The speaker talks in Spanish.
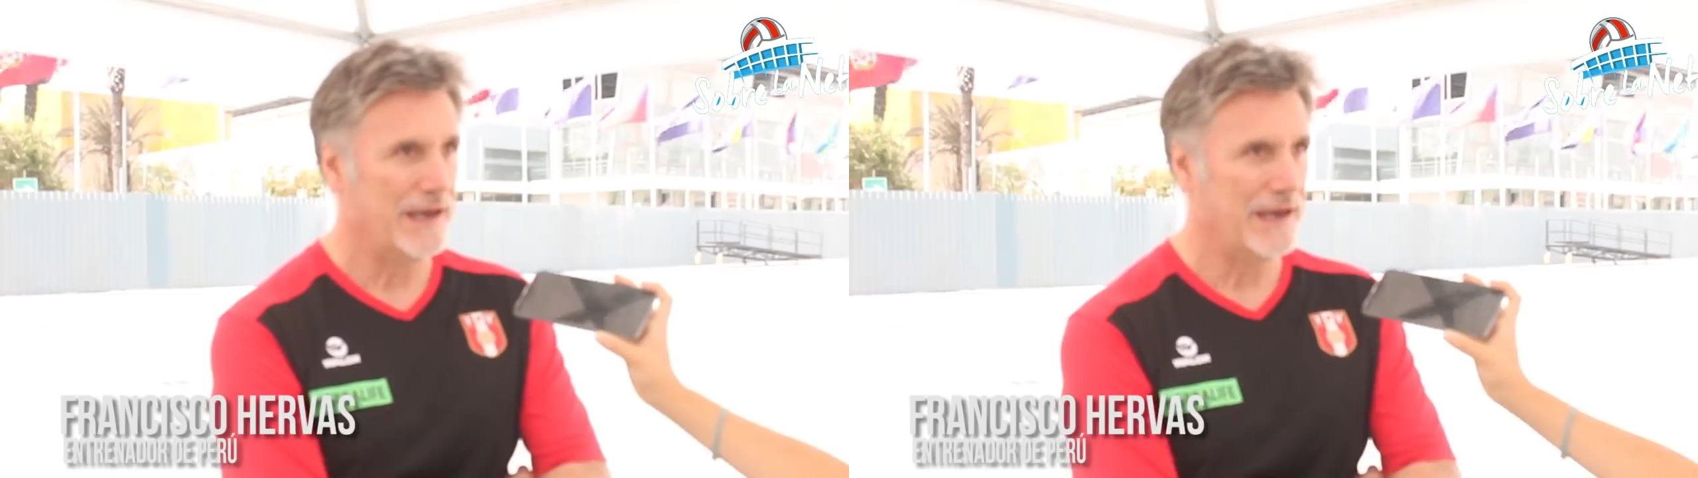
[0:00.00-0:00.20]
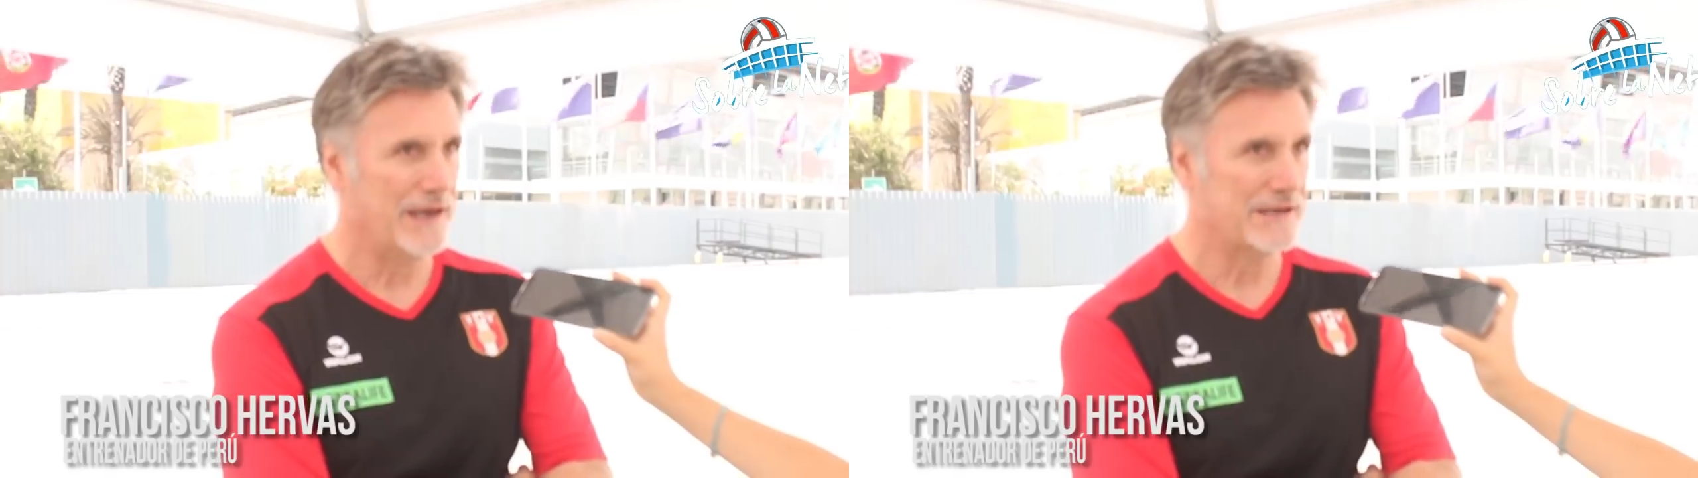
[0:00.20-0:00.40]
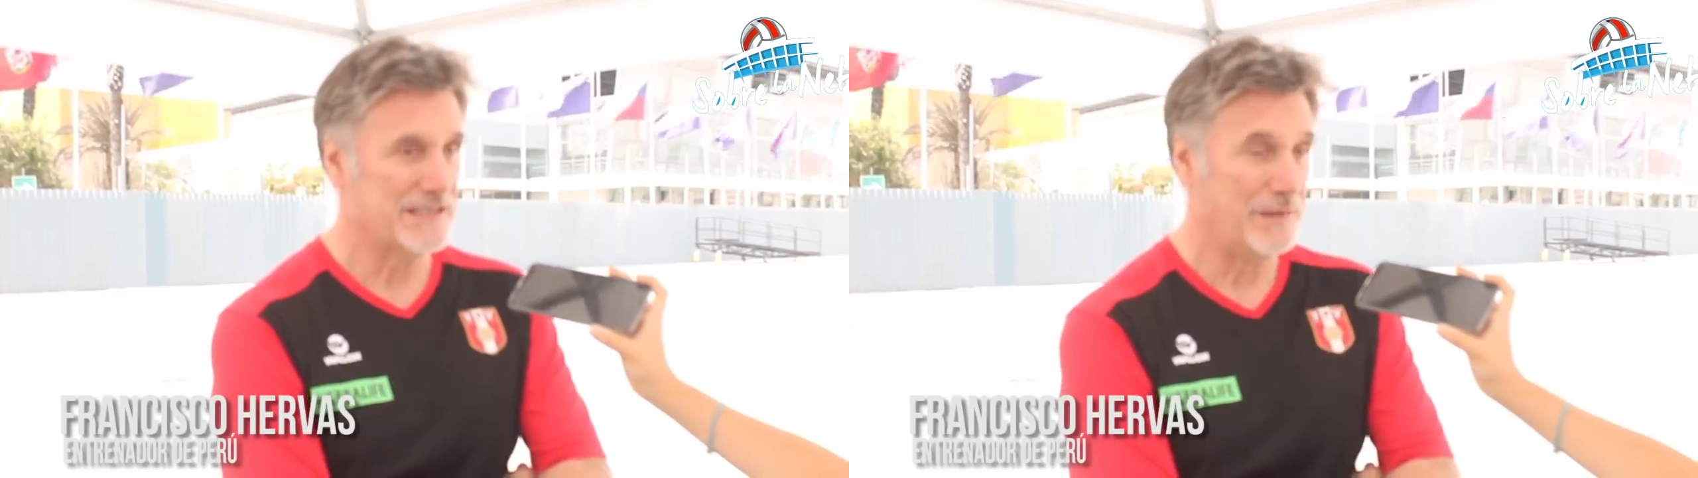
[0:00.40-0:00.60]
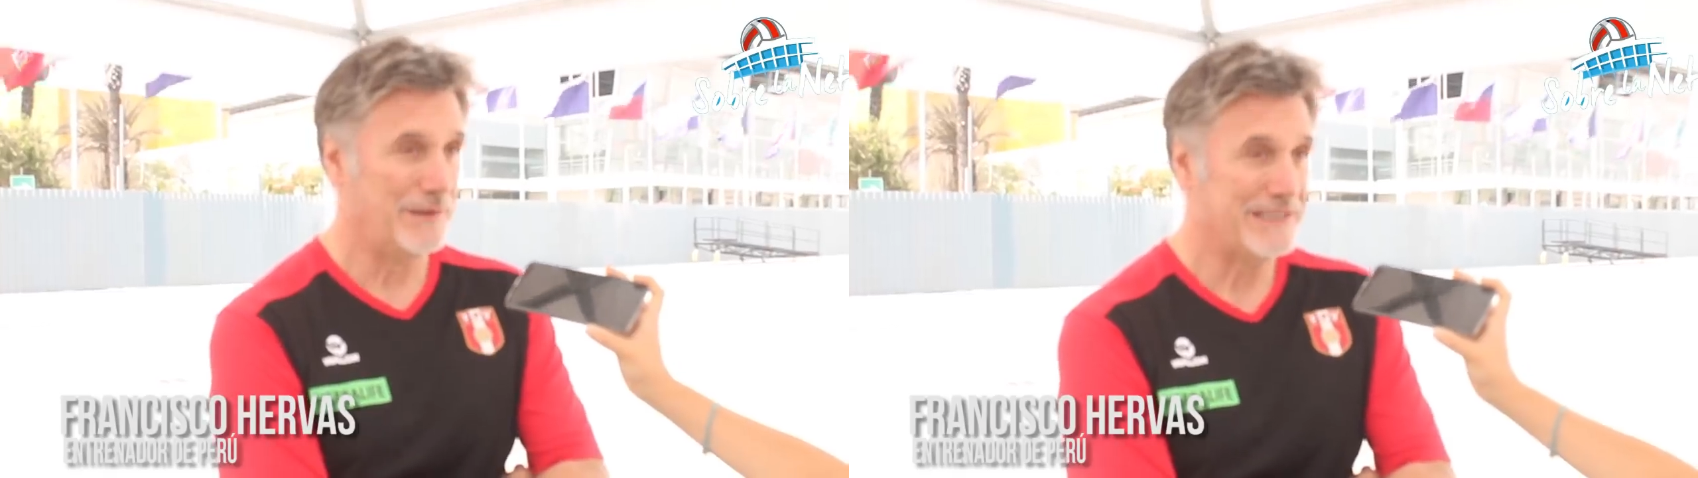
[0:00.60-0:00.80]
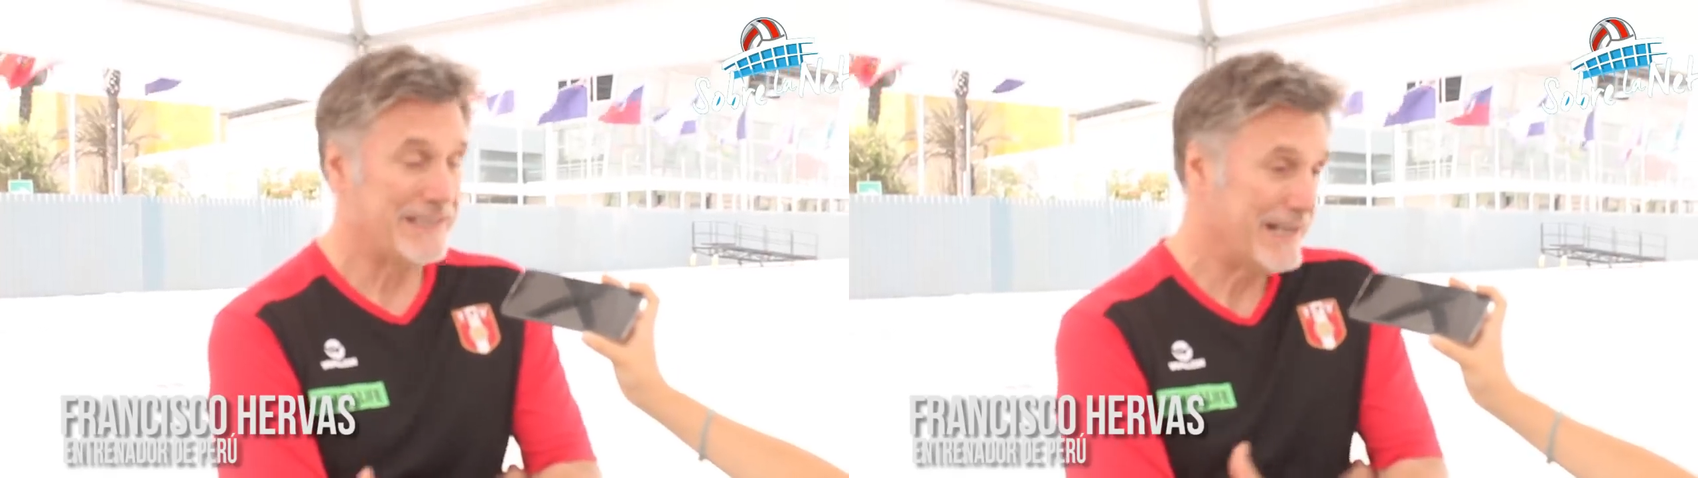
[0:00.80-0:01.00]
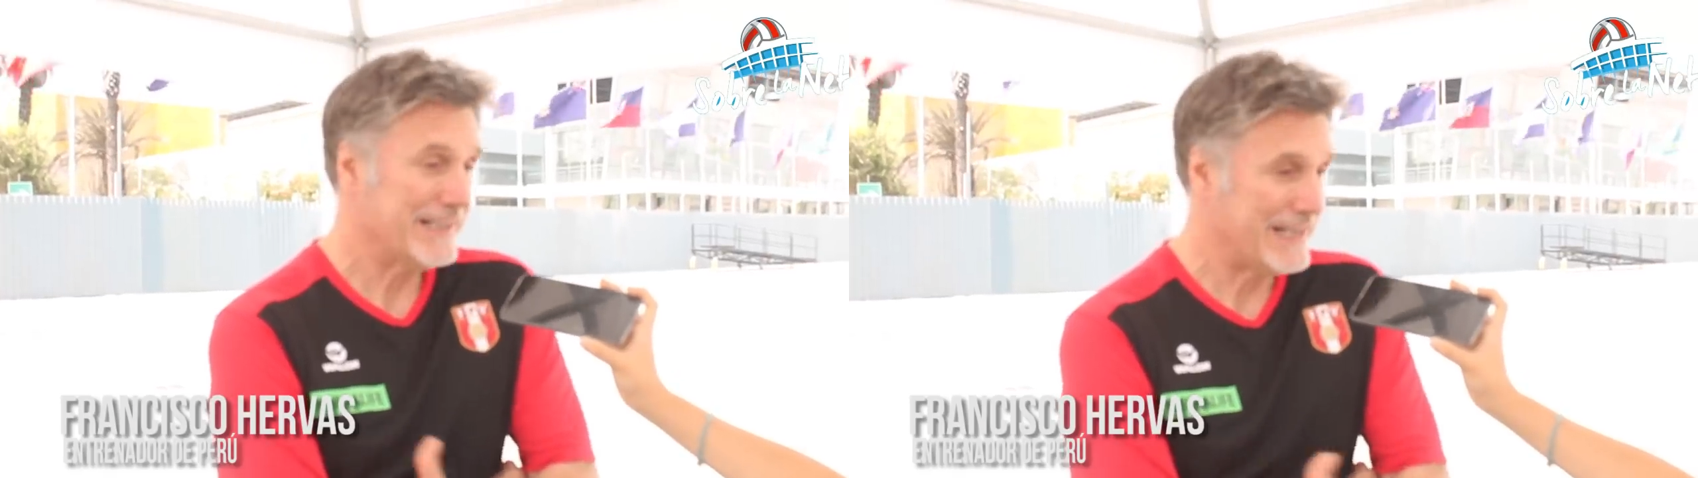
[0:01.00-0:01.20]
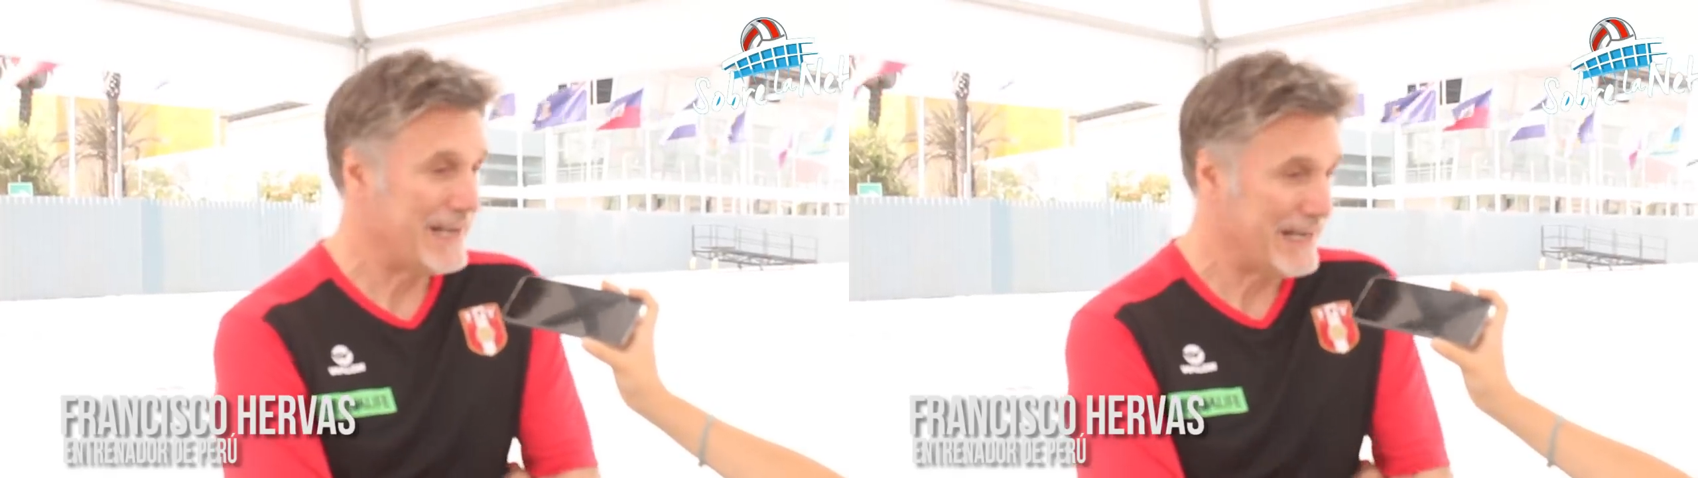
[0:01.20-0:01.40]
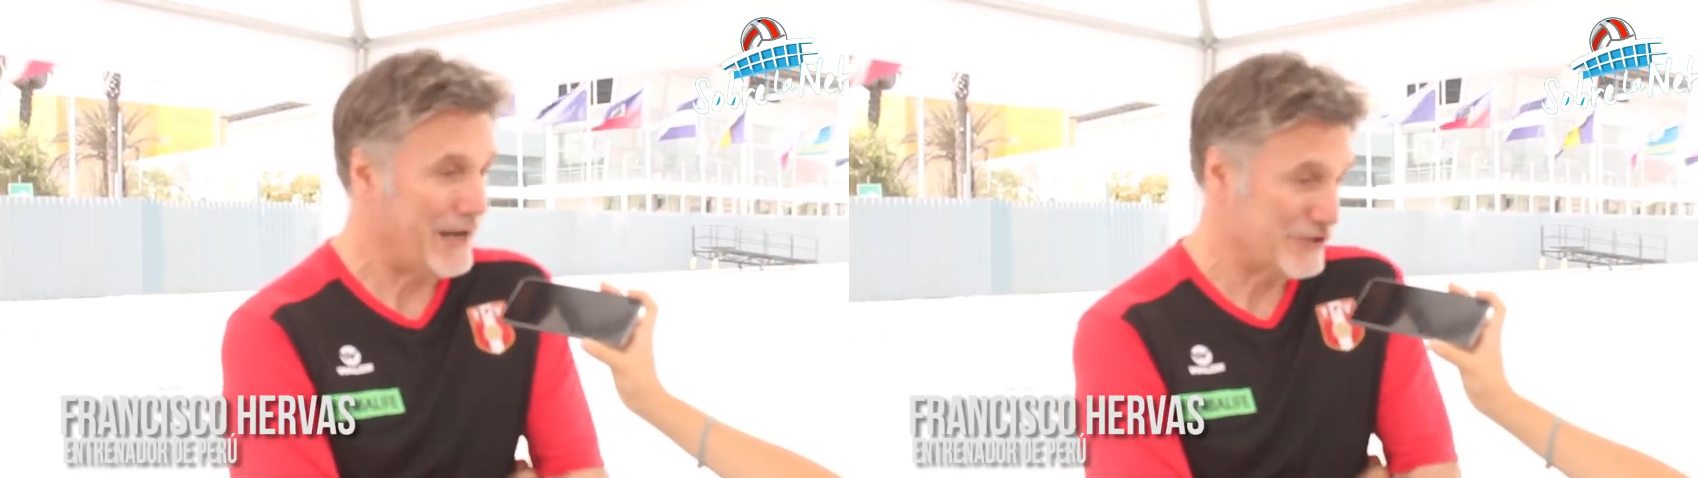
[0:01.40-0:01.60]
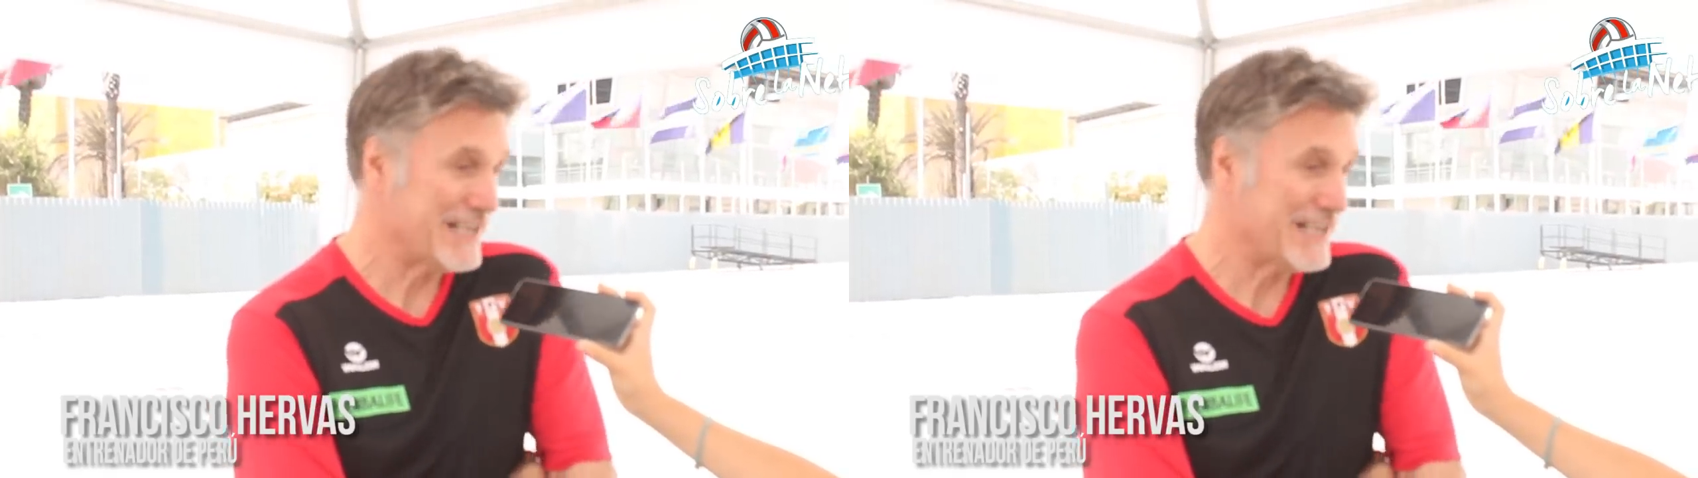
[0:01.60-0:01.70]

Eh, simplemente tienen que tener